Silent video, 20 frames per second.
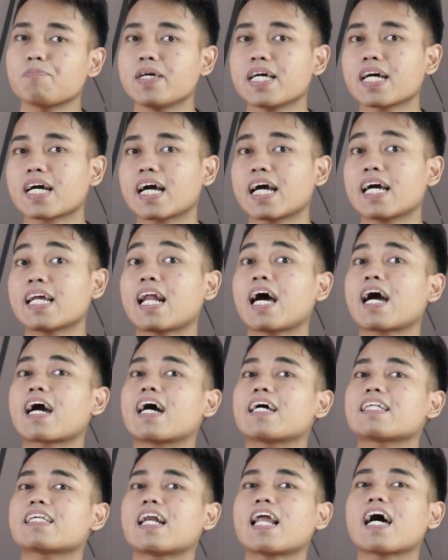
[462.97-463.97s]
pihak
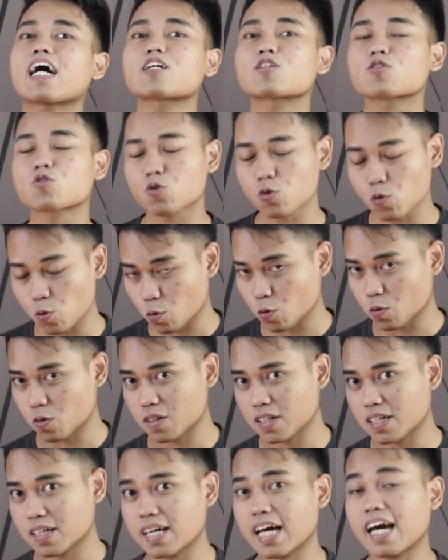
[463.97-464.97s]
Henakanya langsung
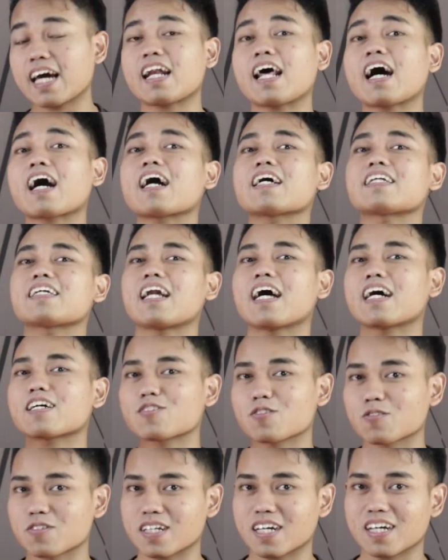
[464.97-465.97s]
NHK-nya
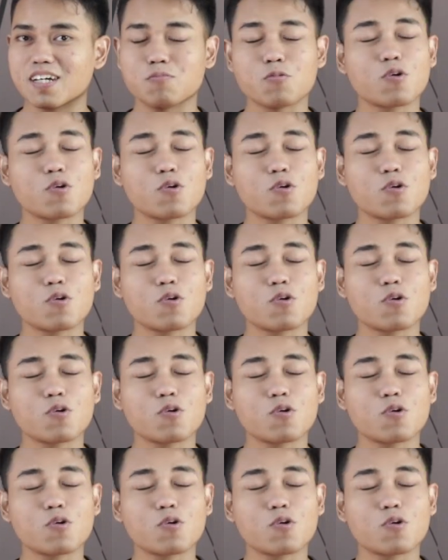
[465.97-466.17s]
langsung ya.